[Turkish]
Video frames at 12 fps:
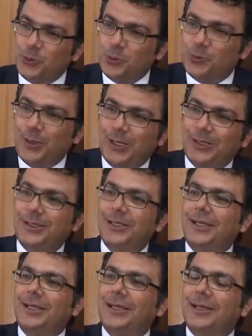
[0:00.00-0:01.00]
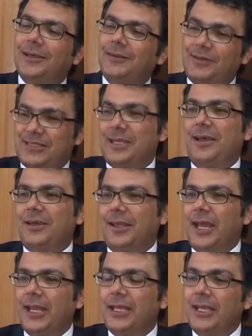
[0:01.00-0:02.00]
Tufan e, vesaire.
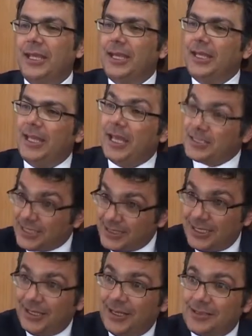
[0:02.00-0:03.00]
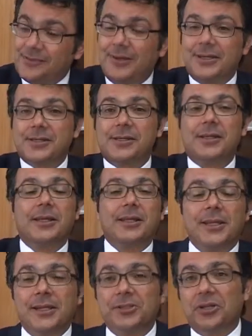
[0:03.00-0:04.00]
Yani Ersan Saner var
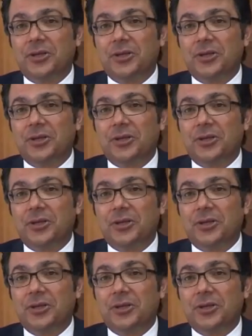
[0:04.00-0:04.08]
diğer